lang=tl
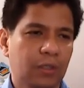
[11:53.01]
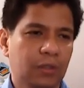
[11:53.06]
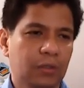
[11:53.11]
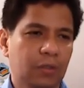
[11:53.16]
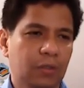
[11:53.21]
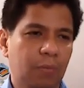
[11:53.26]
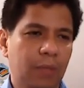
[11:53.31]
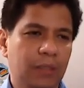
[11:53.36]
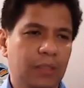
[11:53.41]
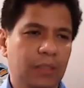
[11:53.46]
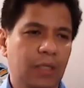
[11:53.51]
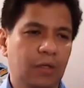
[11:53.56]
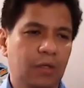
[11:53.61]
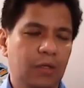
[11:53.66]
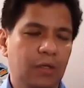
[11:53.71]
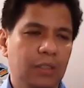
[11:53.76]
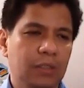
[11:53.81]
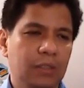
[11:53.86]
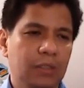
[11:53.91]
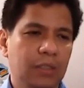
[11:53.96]
So
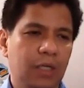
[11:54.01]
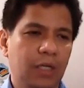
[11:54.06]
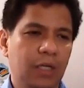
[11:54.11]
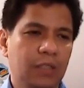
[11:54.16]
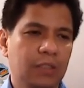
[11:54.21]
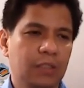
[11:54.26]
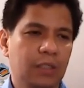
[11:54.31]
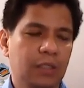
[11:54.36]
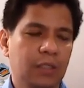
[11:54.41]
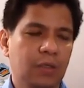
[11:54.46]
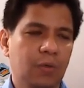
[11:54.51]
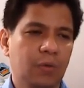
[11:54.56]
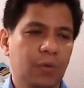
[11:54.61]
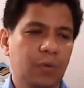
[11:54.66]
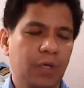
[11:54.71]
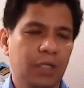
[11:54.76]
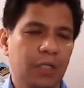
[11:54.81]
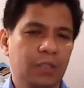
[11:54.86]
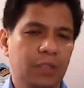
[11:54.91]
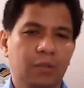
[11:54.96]
methanol is CH3OH.